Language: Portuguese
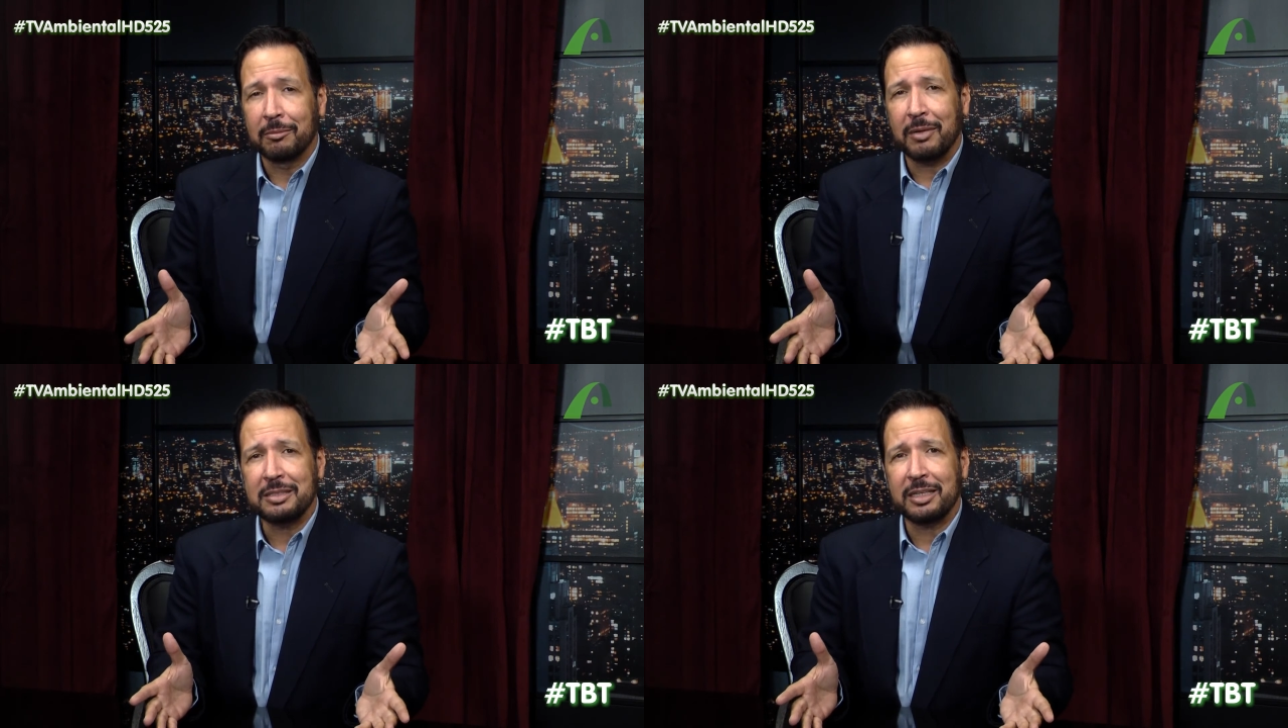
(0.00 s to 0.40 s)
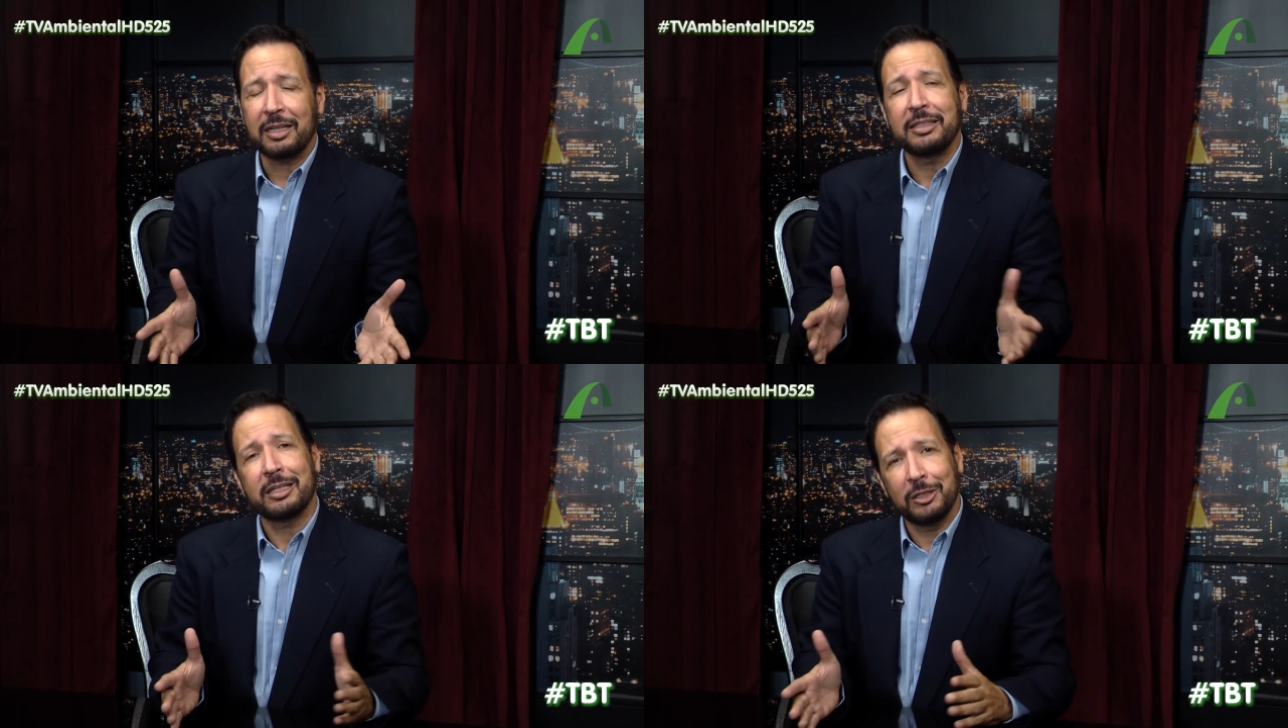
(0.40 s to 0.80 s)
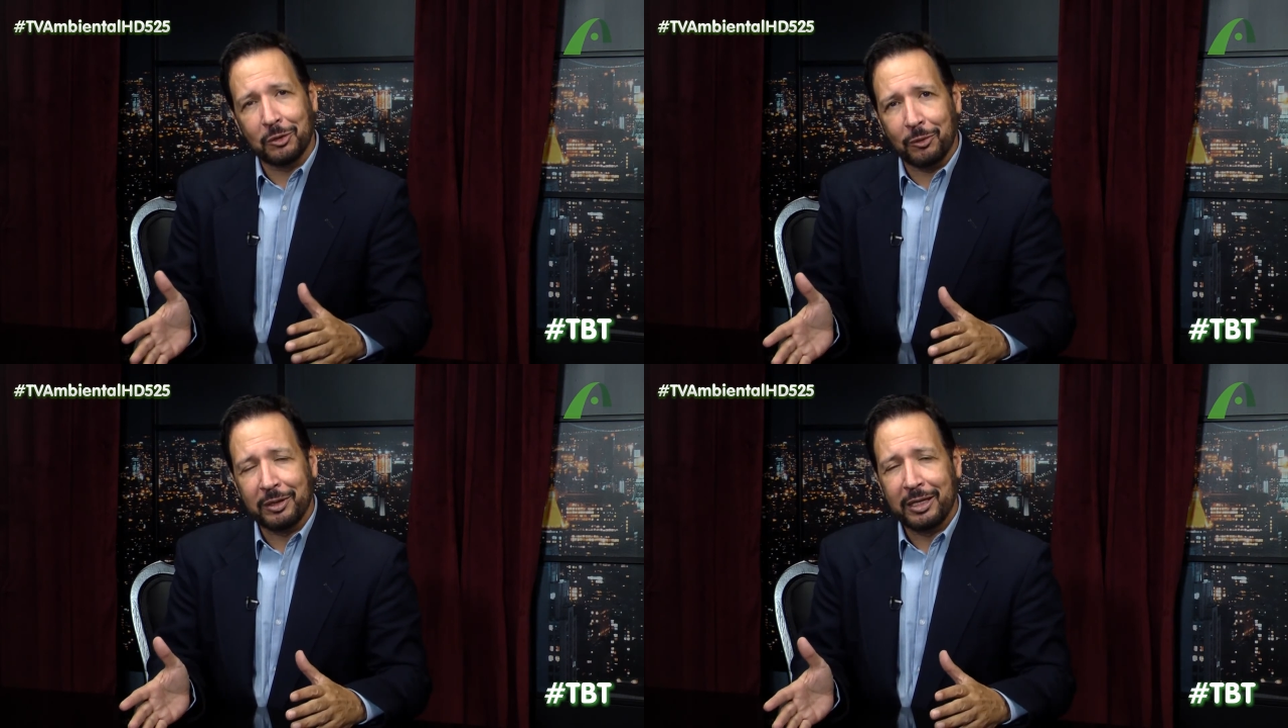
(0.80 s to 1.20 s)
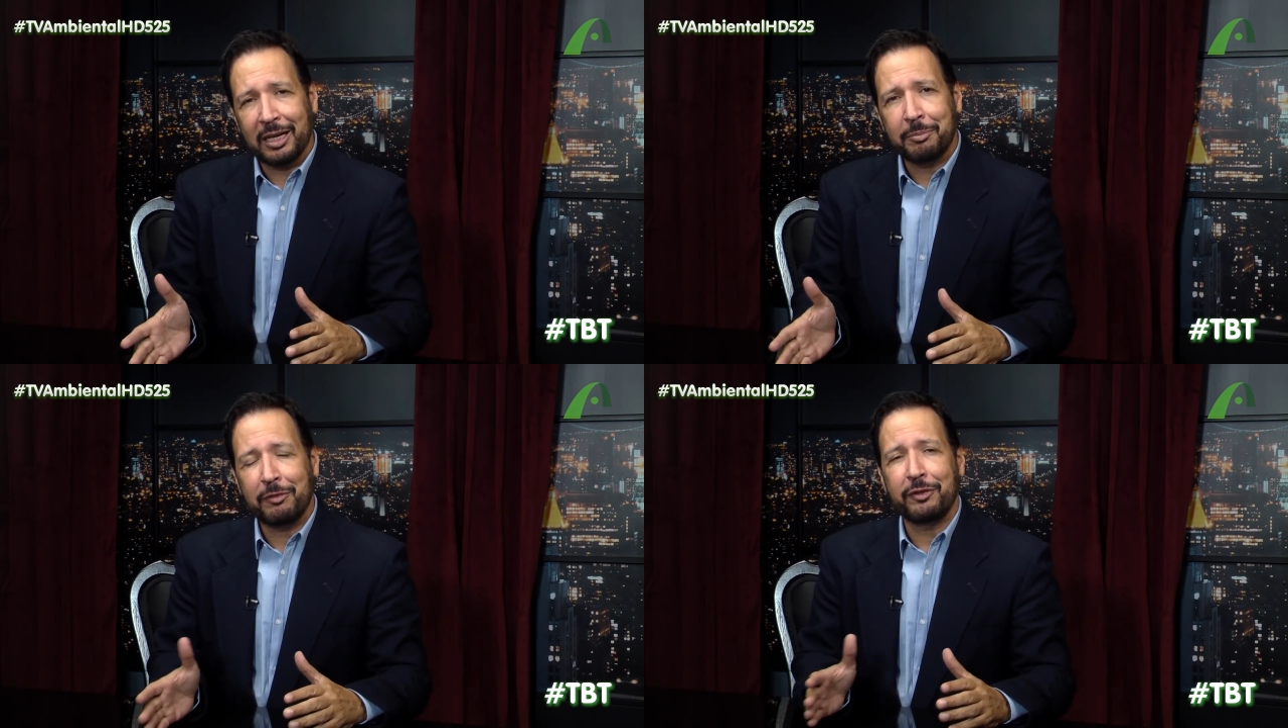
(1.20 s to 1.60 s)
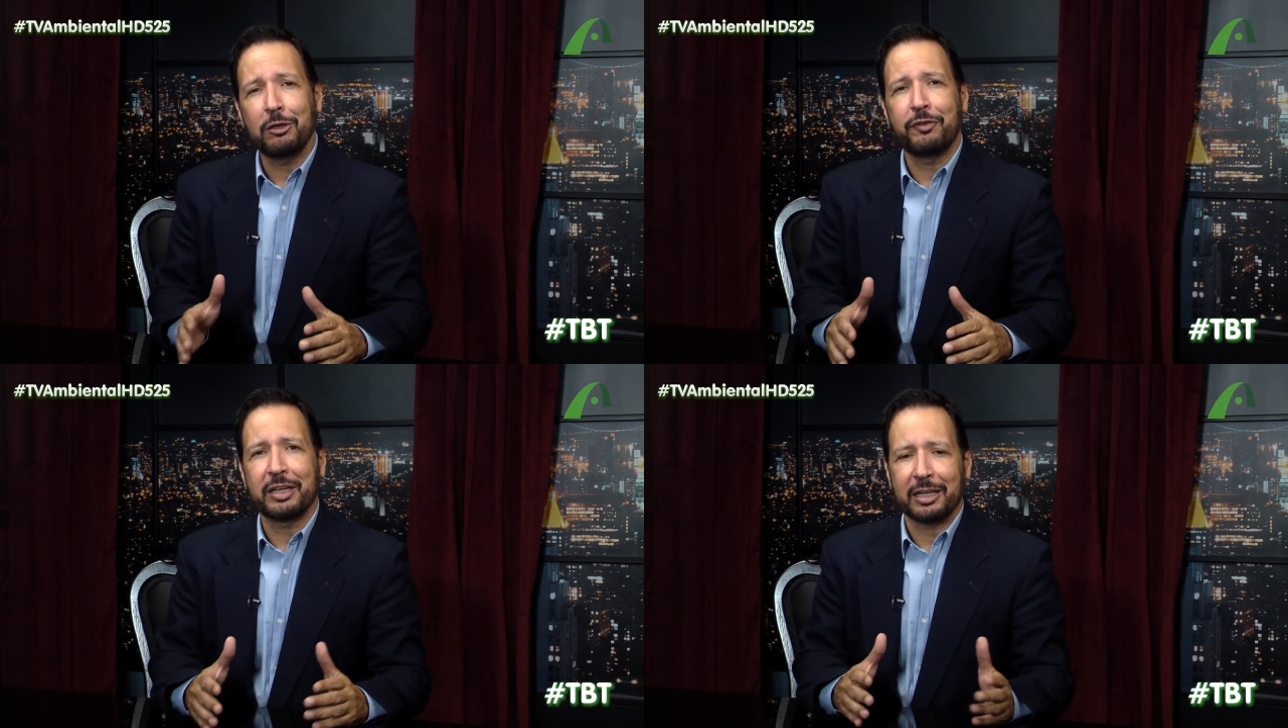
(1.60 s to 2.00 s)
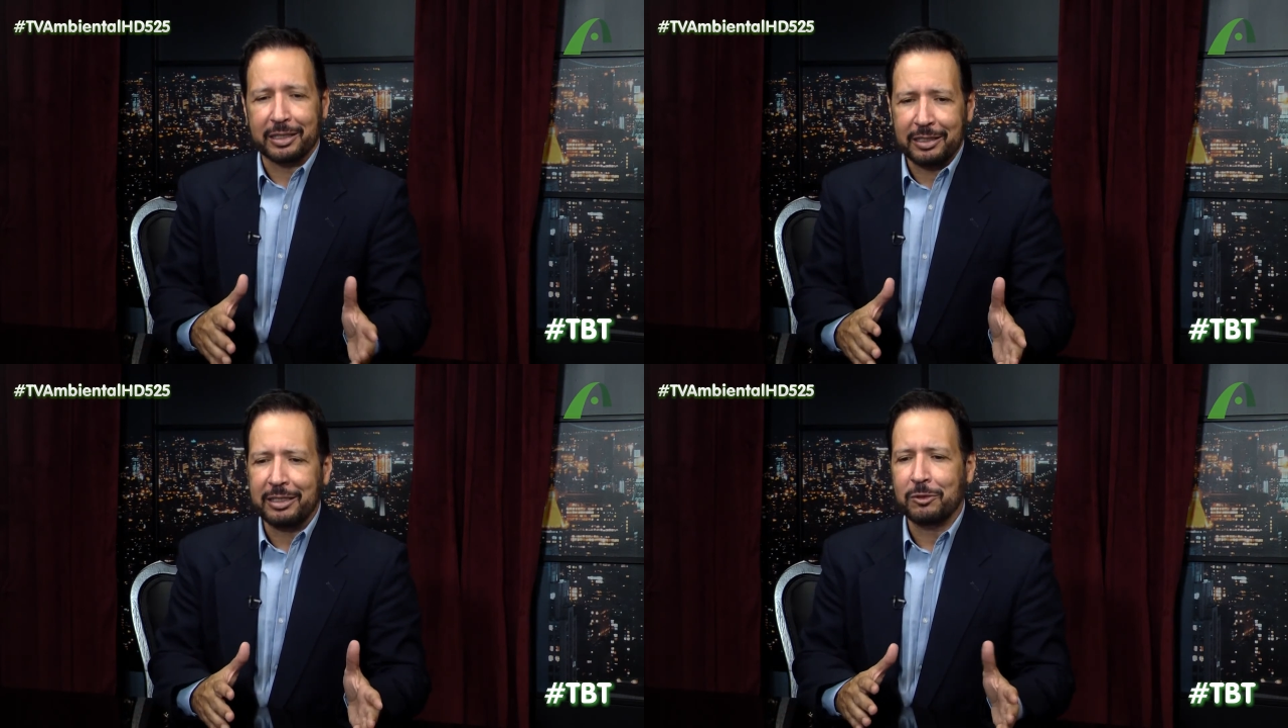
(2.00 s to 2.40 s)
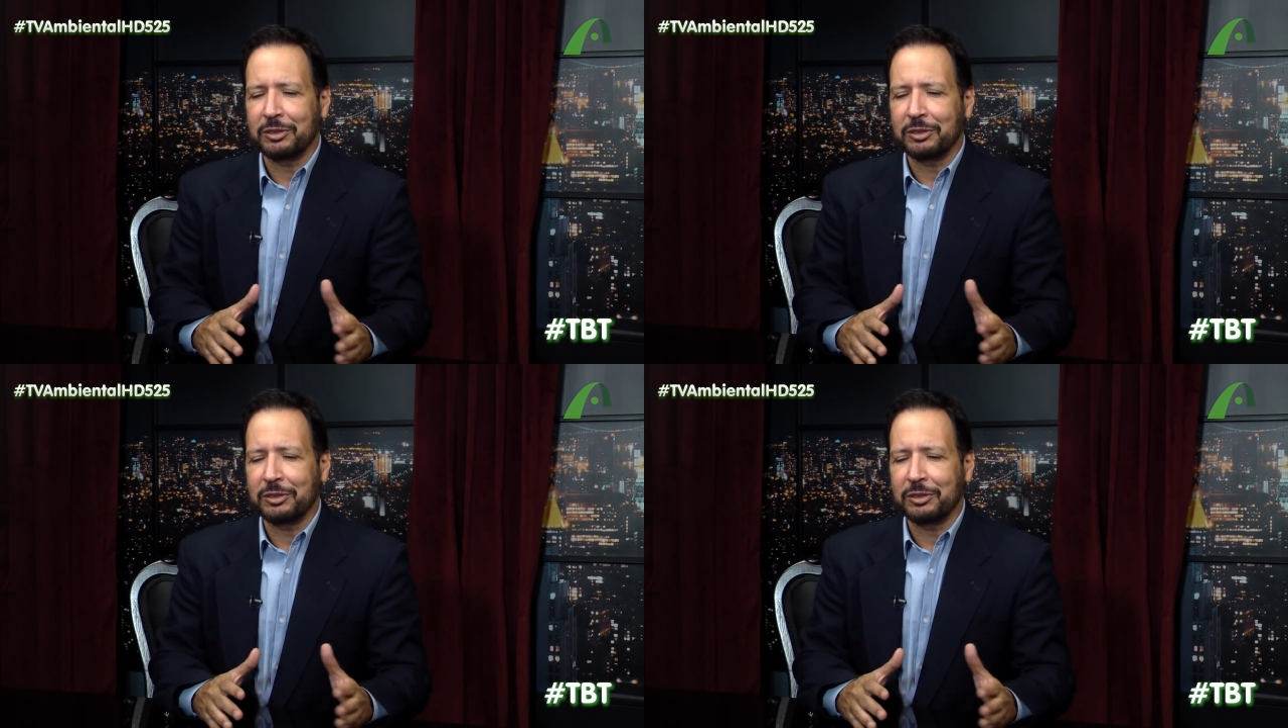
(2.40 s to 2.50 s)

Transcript: mas ela declinou. Ela preferiu ficar aqui,